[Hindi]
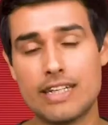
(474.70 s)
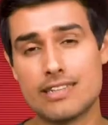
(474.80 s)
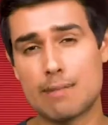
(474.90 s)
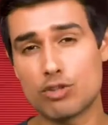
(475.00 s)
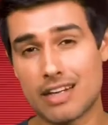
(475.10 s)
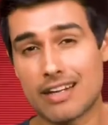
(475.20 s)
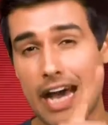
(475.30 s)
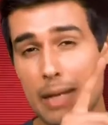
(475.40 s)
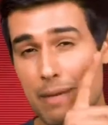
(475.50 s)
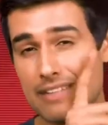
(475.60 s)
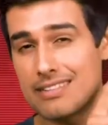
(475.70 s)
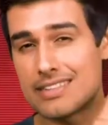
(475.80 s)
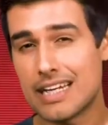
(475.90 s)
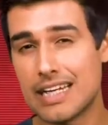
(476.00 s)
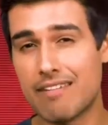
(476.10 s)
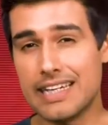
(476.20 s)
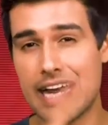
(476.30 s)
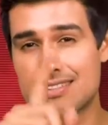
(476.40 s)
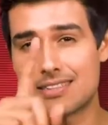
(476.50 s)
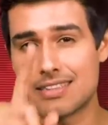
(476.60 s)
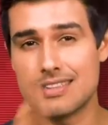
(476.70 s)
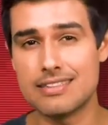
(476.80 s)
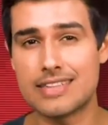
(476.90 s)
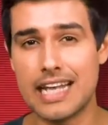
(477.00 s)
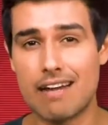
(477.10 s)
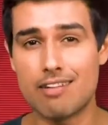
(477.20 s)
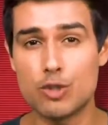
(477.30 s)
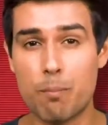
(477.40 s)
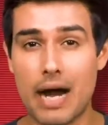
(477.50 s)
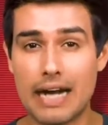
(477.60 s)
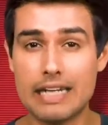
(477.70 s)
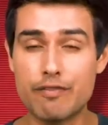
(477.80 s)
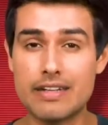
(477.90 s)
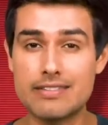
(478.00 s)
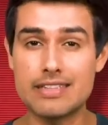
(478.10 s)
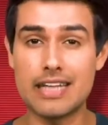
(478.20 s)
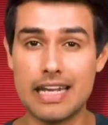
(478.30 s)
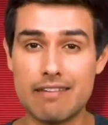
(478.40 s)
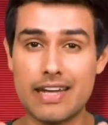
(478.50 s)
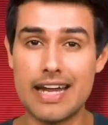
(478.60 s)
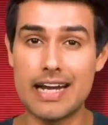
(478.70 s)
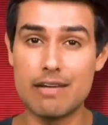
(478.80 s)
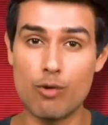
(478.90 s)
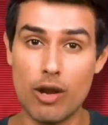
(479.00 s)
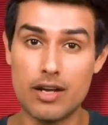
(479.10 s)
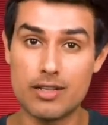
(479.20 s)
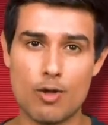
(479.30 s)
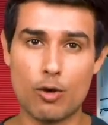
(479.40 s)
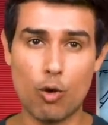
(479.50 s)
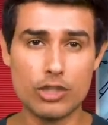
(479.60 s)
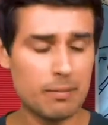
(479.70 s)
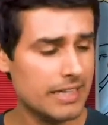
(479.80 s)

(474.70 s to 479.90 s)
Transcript: और ये सब तो सरकारी पैसे से चलने वाली एड्स थी इसके अलावा जो पार्टी फंड से चलने वाली एड है वो अलग और गोदी